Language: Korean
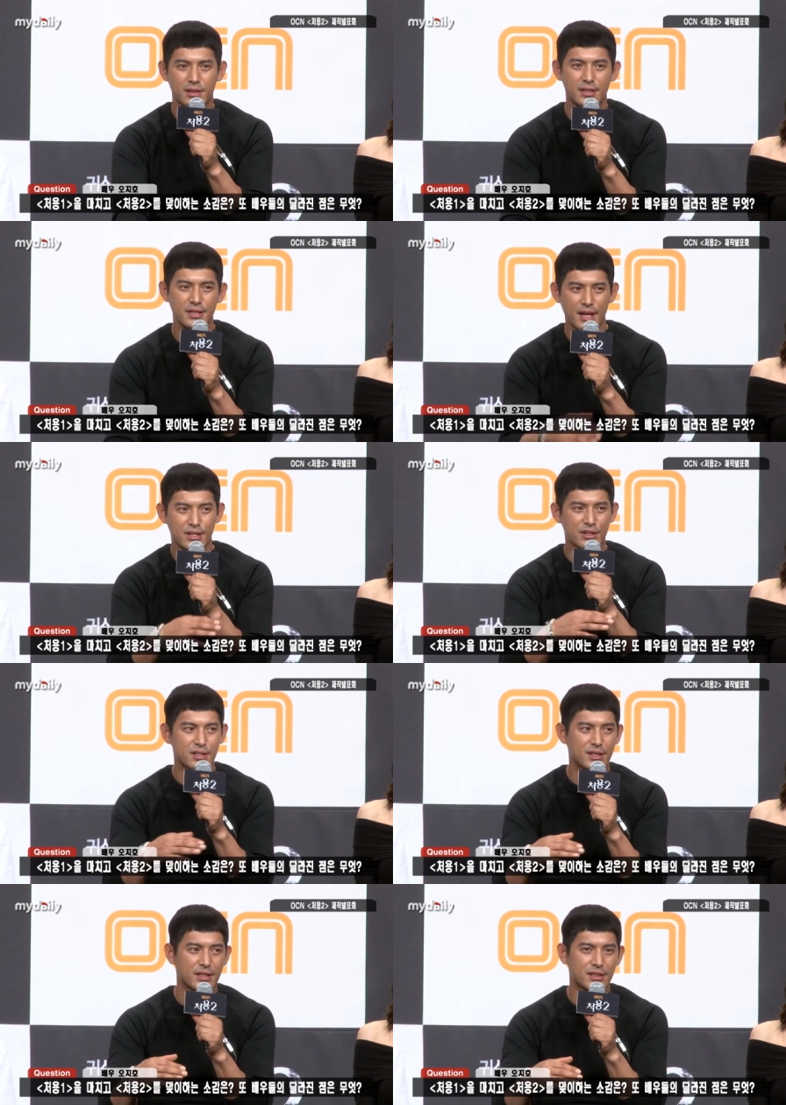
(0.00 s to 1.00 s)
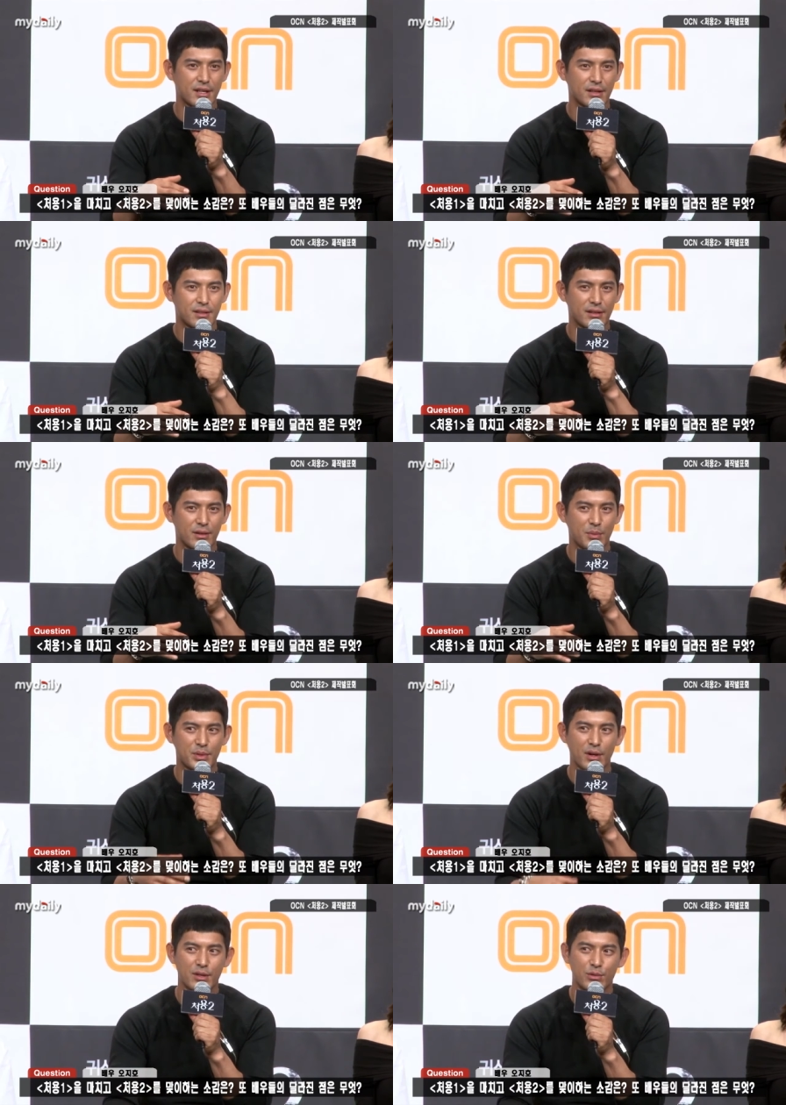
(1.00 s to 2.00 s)
큰 액션이 그닥
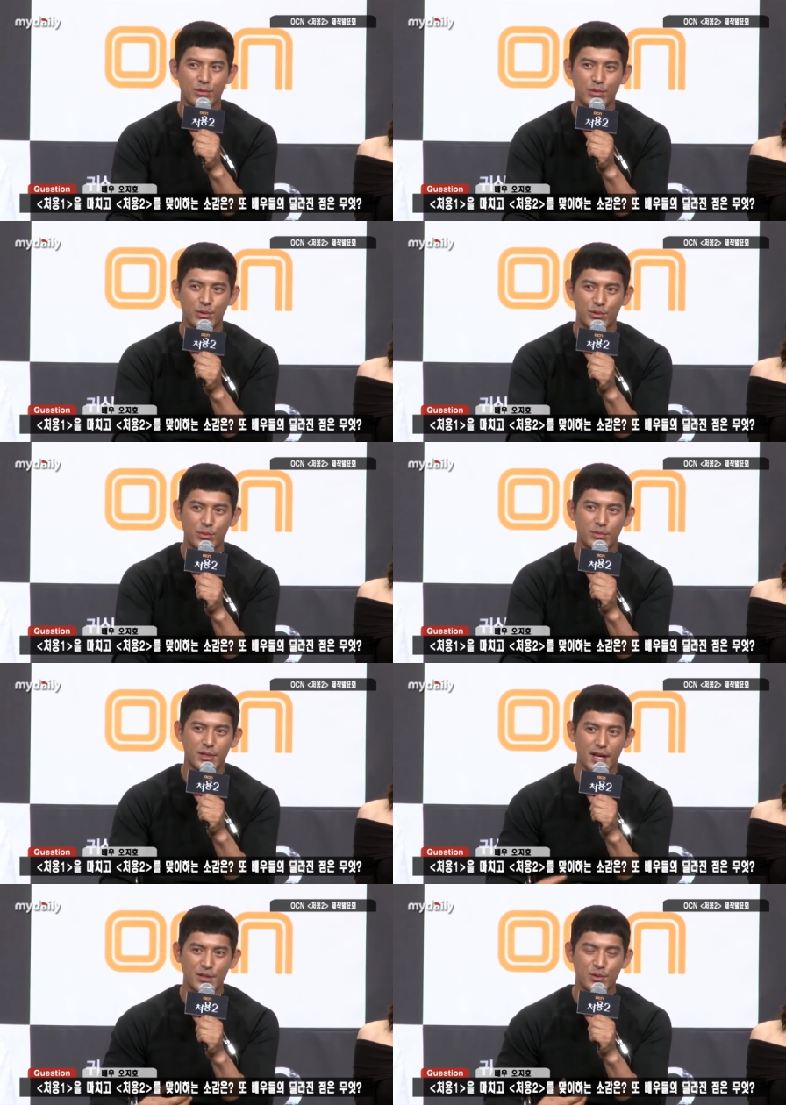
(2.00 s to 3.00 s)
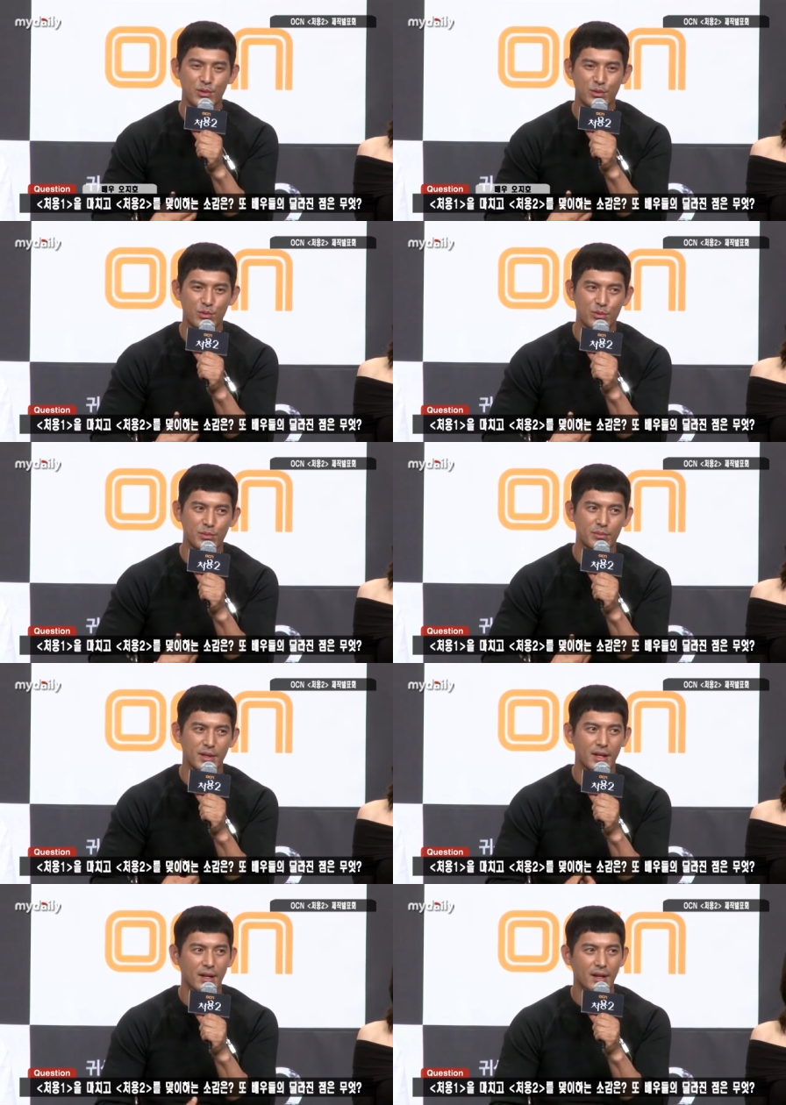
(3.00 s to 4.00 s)
없어가지고 좀 개인적으로는 조금
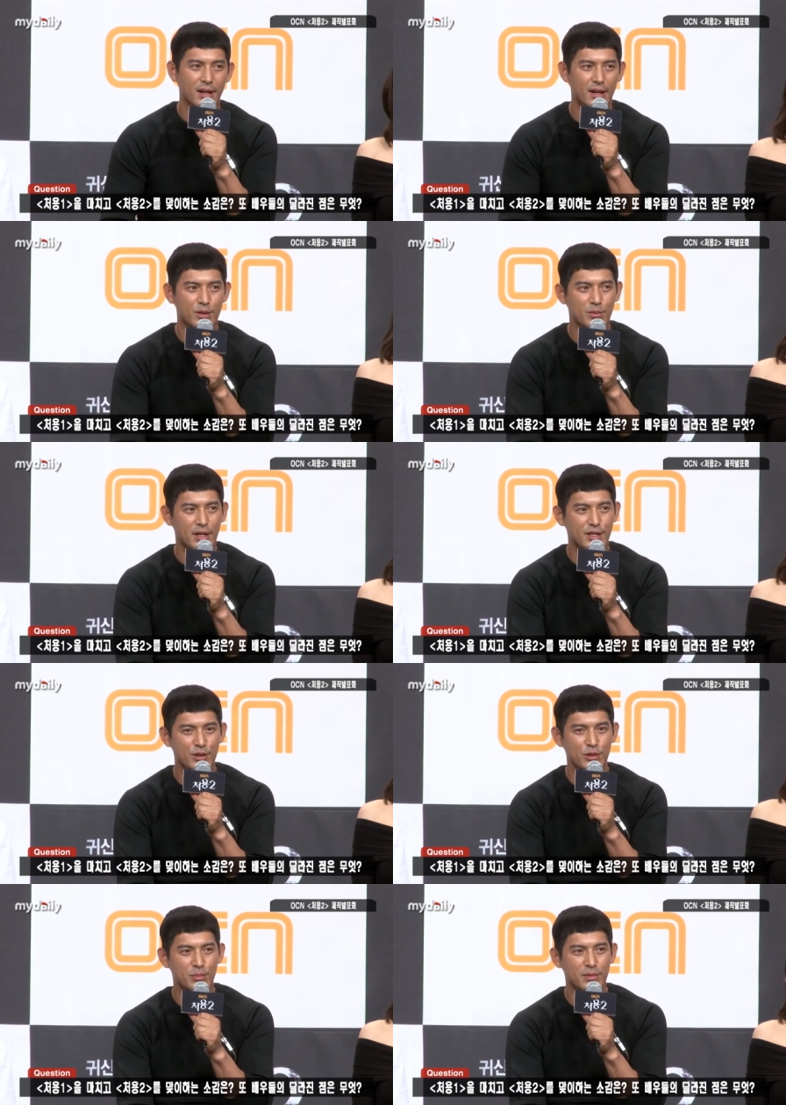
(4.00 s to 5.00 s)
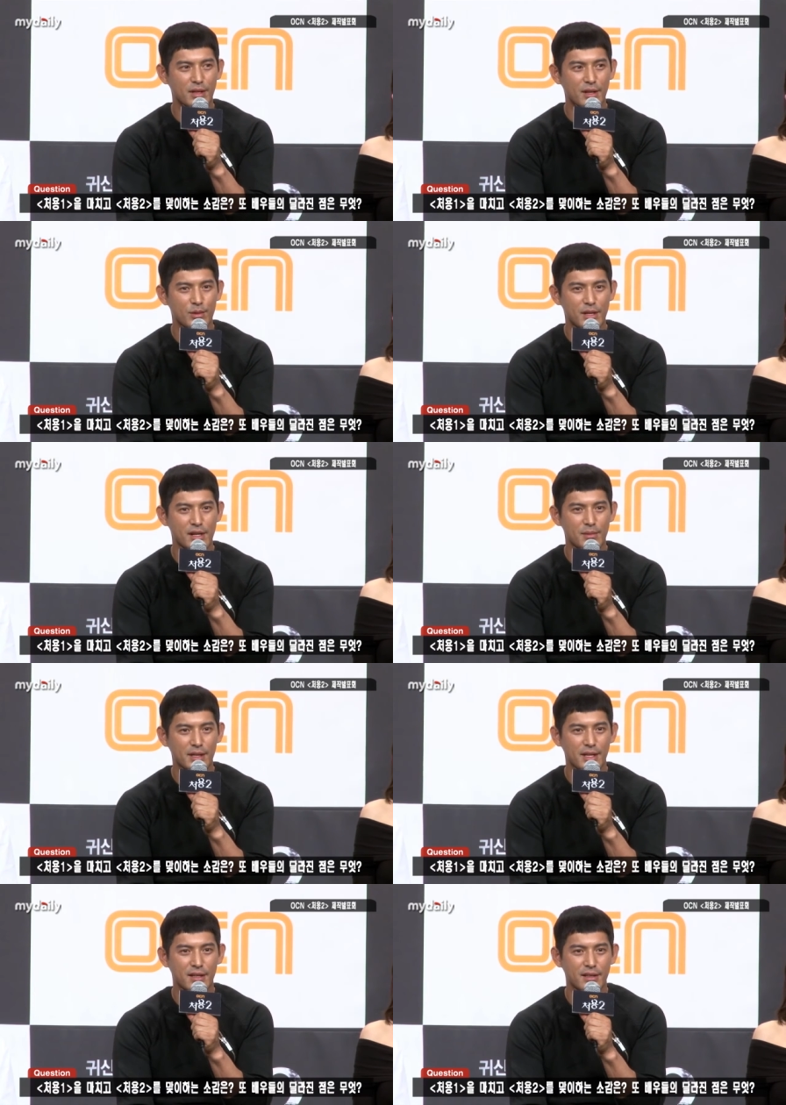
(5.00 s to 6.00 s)
아좀 아쉽다라고 생각을
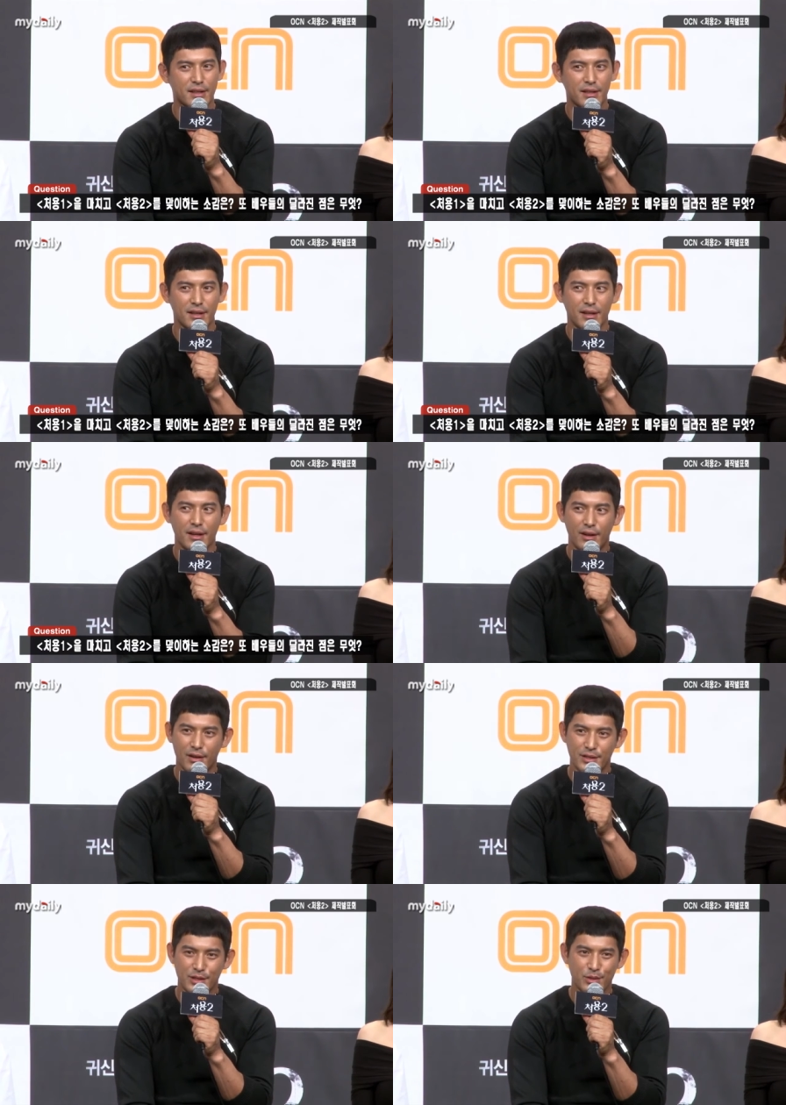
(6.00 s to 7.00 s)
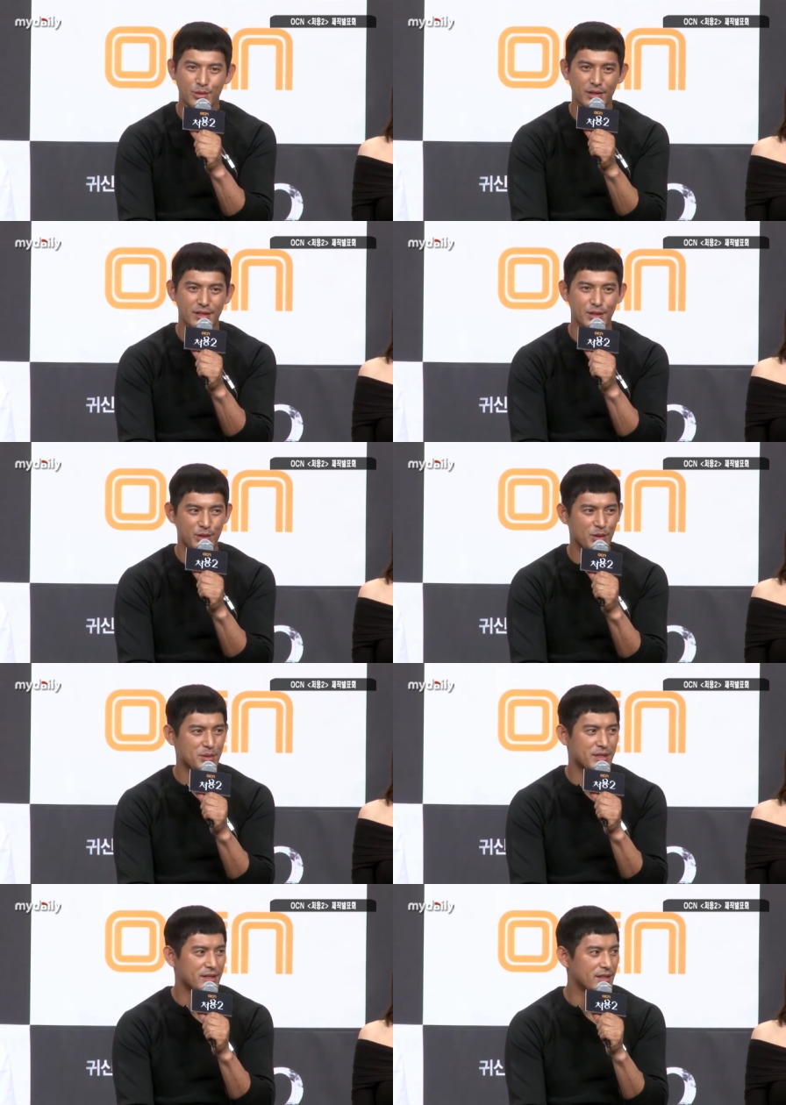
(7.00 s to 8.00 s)
많이 했는데 어, 시즌 2는
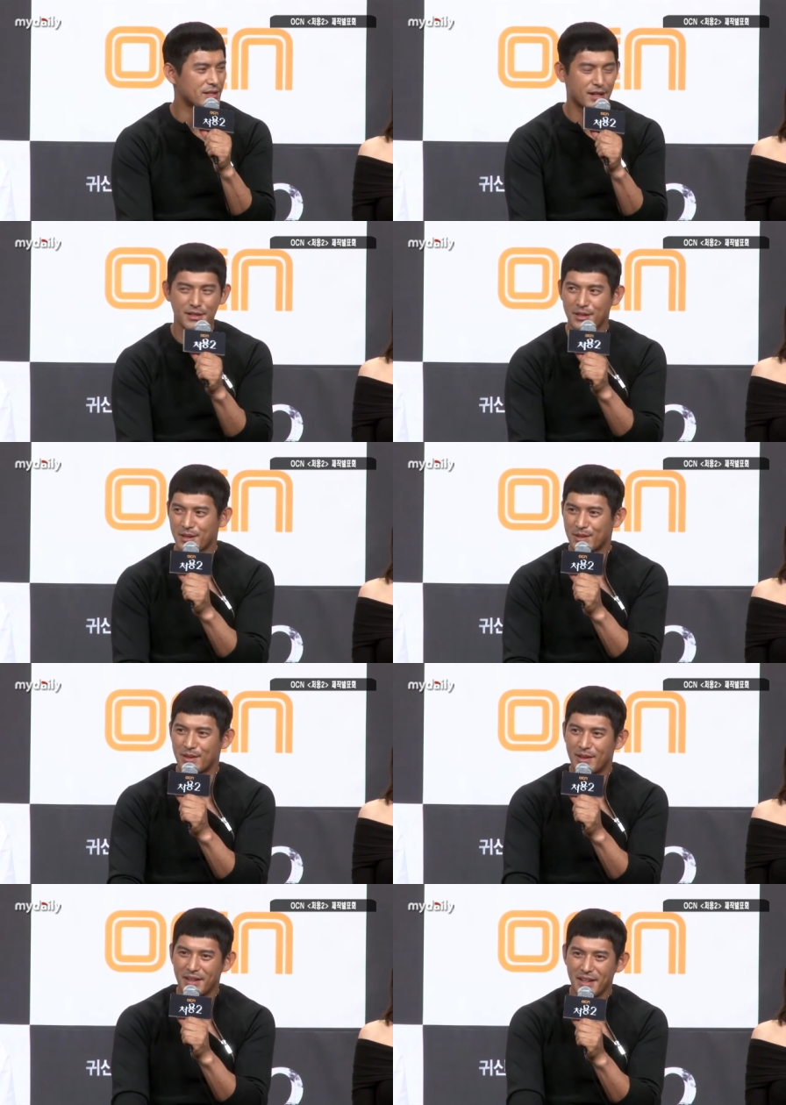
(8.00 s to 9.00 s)
여지없이 작가님께서